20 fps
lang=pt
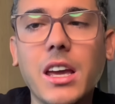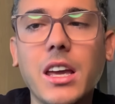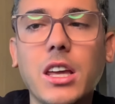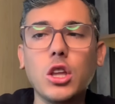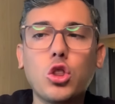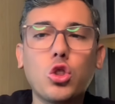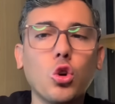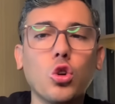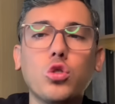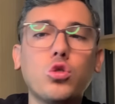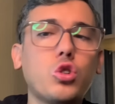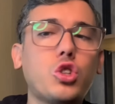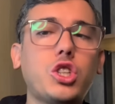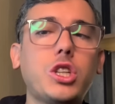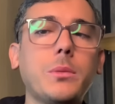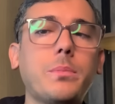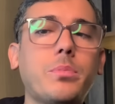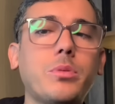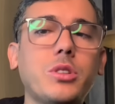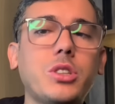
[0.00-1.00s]
e todo
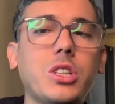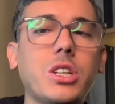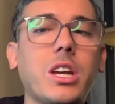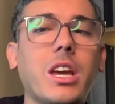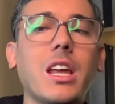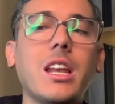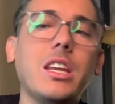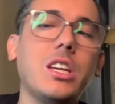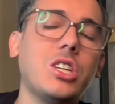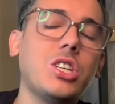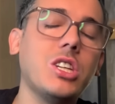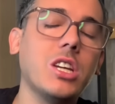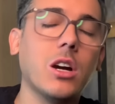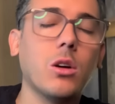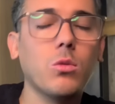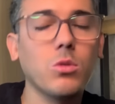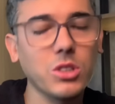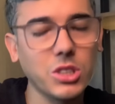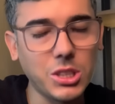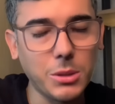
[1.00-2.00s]
tipo de
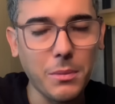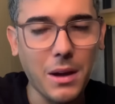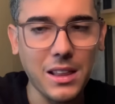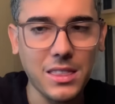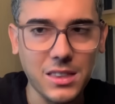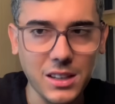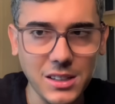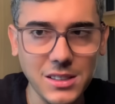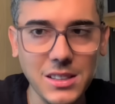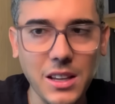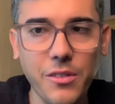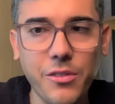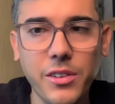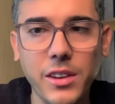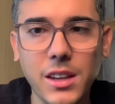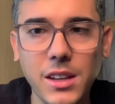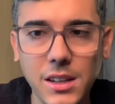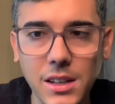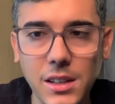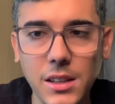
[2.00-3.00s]
religião de matriz
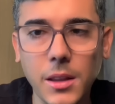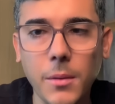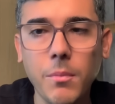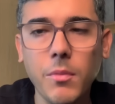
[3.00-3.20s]
africana.